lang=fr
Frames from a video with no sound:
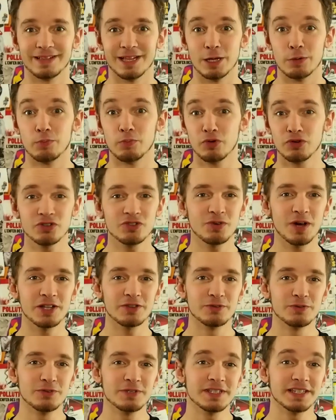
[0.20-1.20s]
Bonjour à
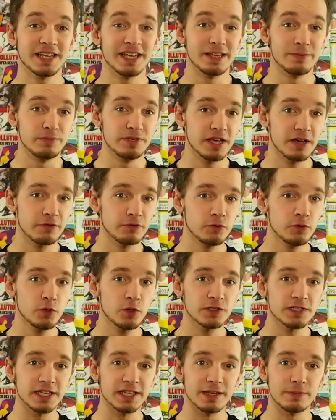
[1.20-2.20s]
tous et bienvenue
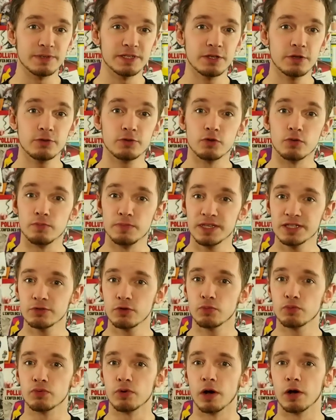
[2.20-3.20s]
dans cet épisode de mise au
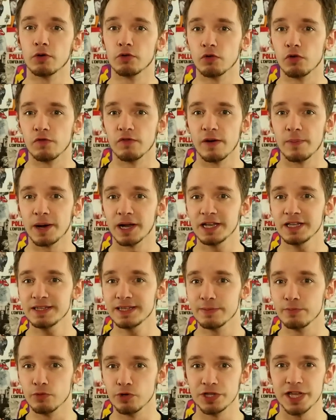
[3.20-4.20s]
point où on va parler
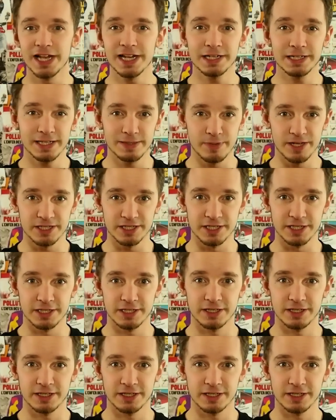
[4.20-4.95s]
des modèles climatiques.